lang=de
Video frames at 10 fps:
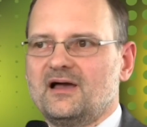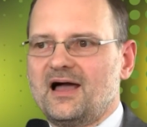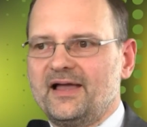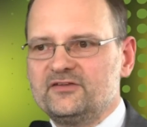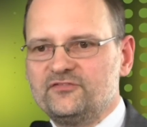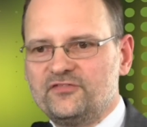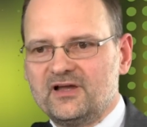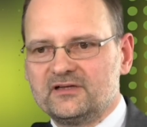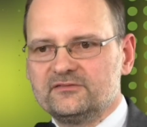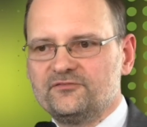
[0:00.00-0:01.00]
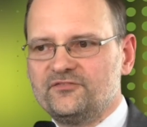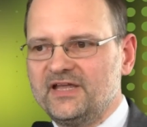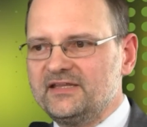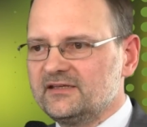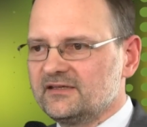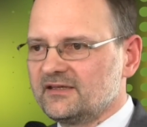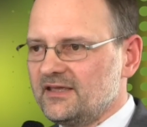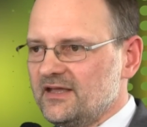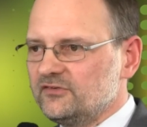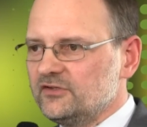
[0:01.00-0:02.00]
einfachen, wenig
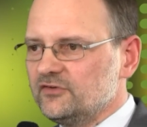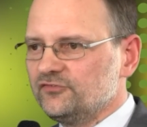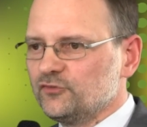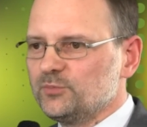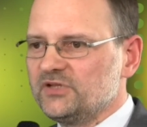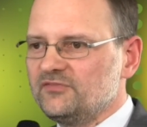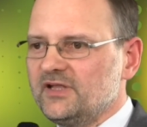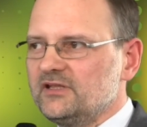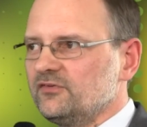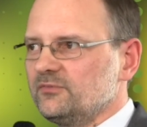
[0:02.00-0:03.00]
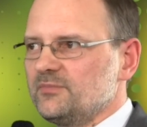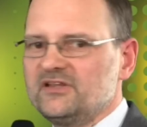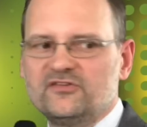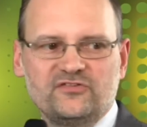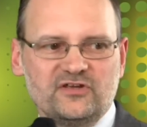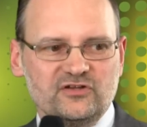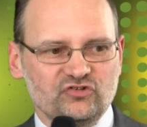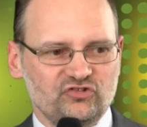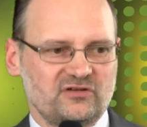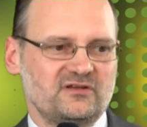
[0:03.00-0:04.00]
kreativen und mit wenig
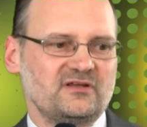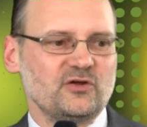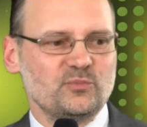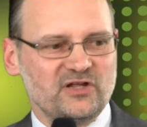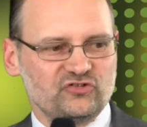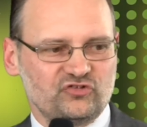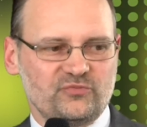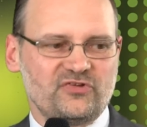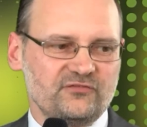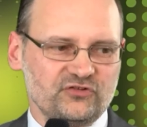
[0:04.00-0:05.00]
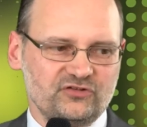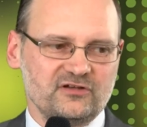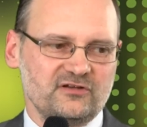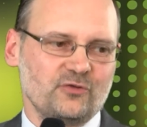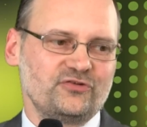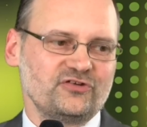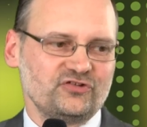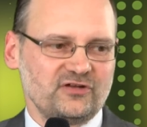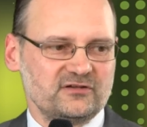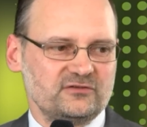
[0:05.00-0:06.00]
medizinisch geometrischem Sachverstand
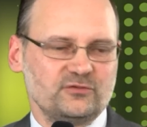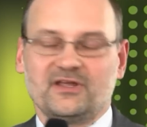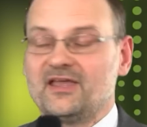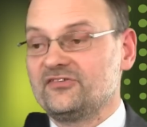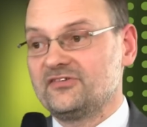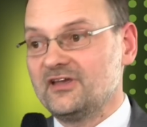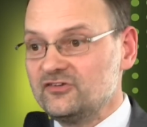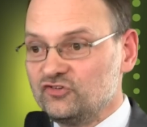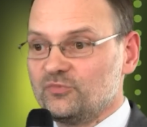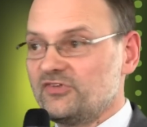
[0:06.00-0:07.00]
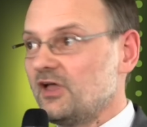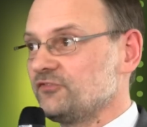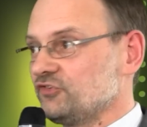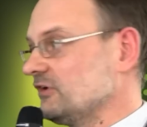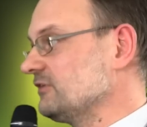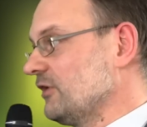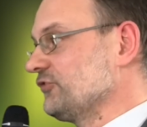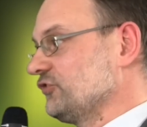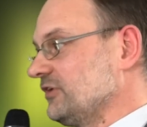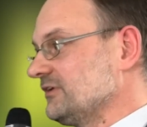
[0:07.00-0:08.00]
ausgestatteten oder ästhetischem Sachverstand
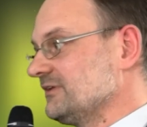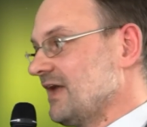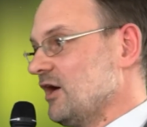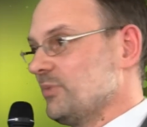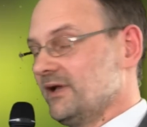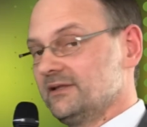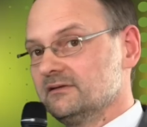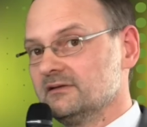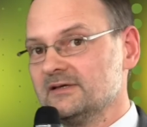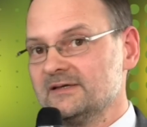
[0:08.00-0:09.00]
ausgestatteten Arbeiten.